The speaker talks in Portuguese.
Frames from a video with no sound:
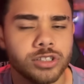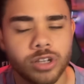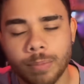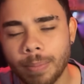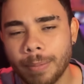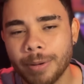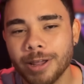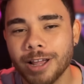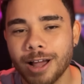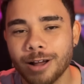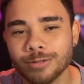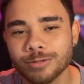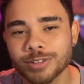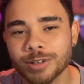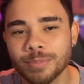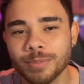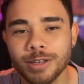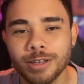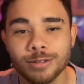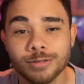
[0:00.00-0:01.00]
só para brincar com os
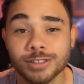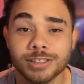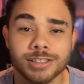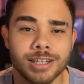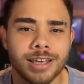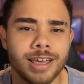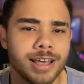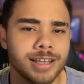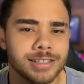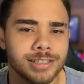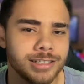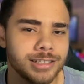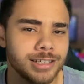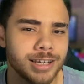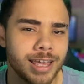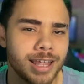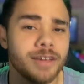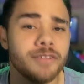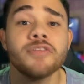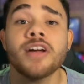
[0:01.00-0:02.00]
amigos, sem essa de
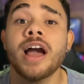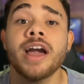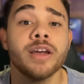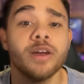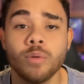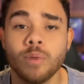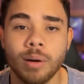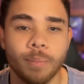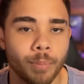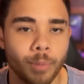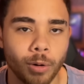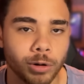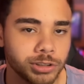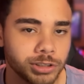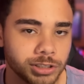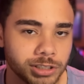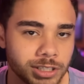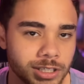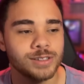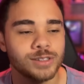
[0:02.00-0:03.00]
querer ficar rico com
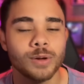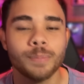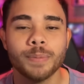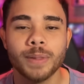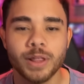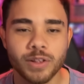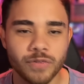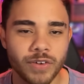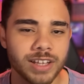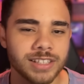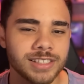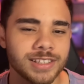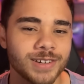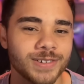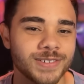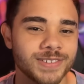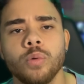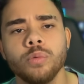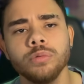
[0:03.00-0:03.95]
apostas, só pela diversão.